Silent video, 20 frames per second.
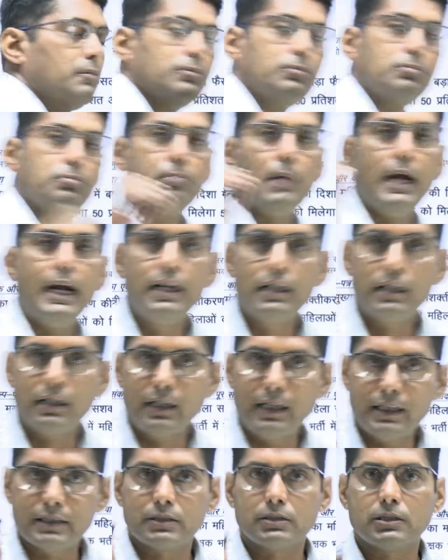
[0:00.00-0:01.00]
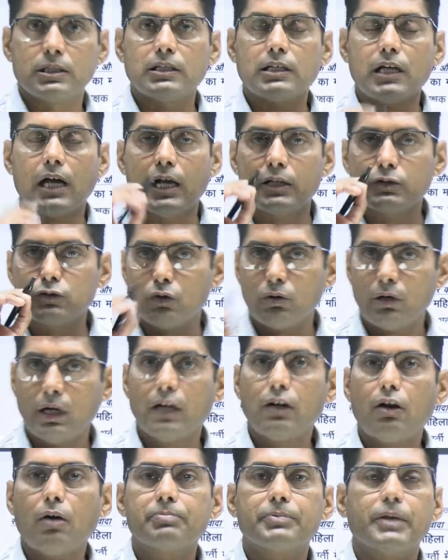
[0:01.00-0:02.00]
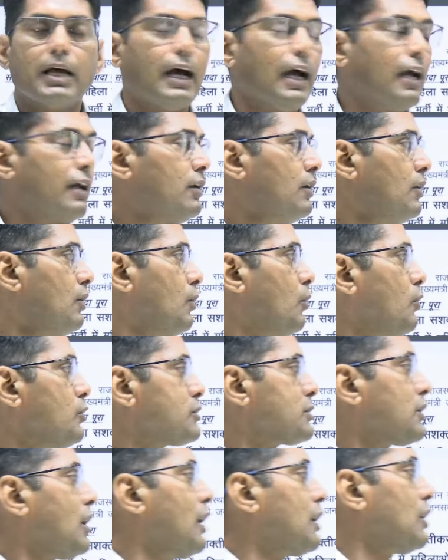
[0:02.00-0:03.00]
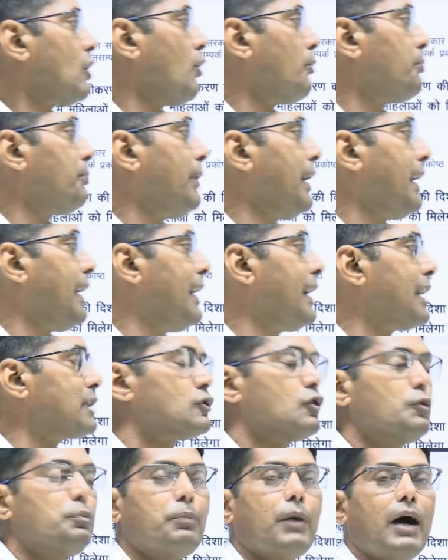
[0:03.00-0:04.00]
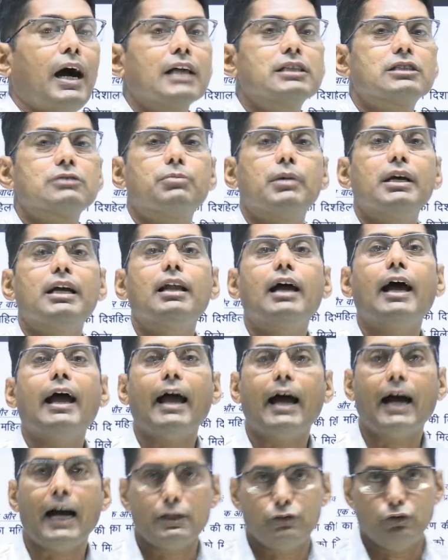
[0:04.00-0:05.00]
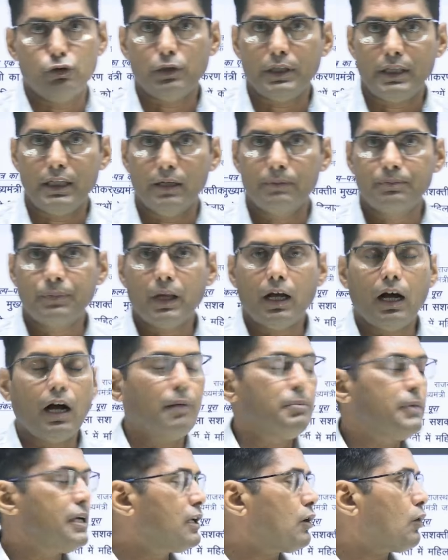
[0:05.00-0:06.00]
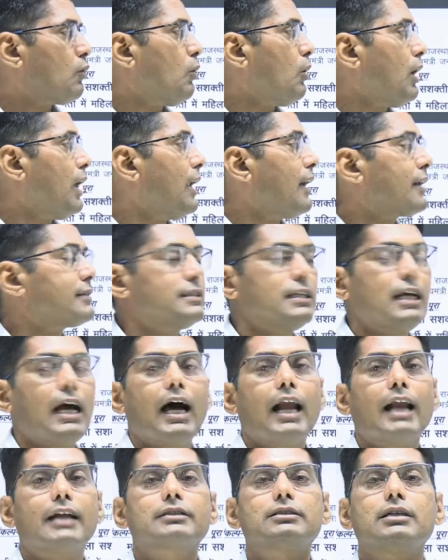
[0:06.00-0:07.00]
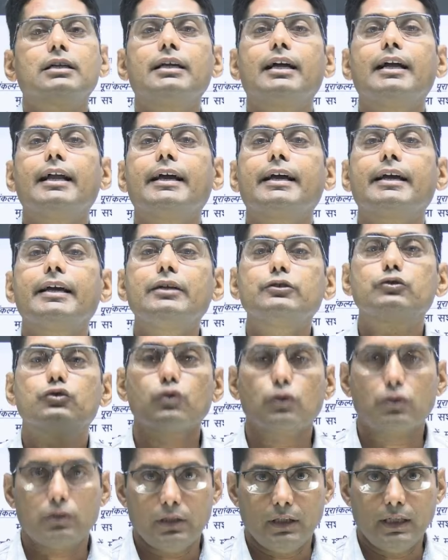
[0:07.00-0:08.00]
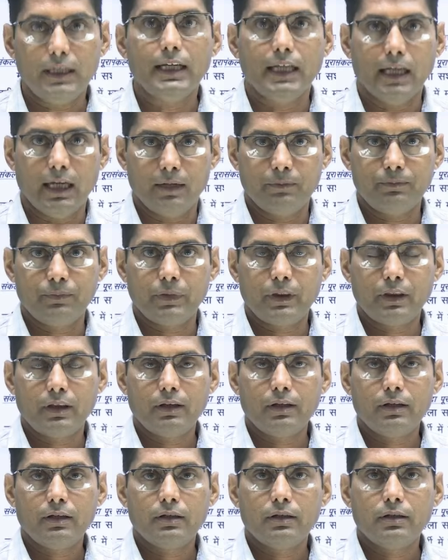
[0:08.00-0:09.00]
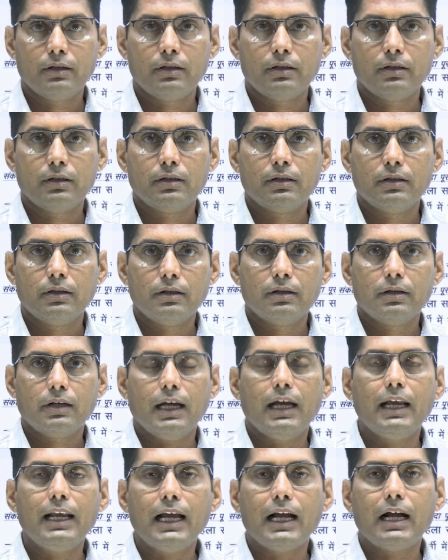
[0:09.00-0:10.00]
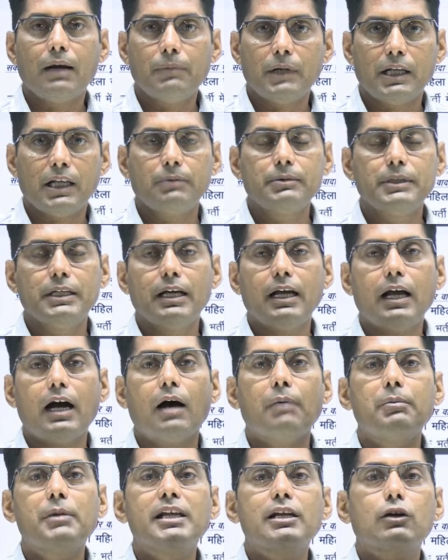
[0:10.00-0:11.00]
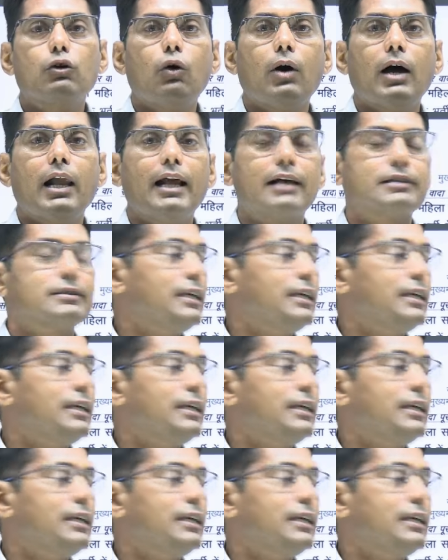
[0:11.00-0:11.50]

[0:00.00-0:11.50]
वेट लिस्ट का जो कट ऑफ था उस कट ऑफ में 105 महिला आ चुकी है अब इनको अलग से आरक्षण देने की जरूरत नहीं है कहने का मतलब ये है अब इनको अलग से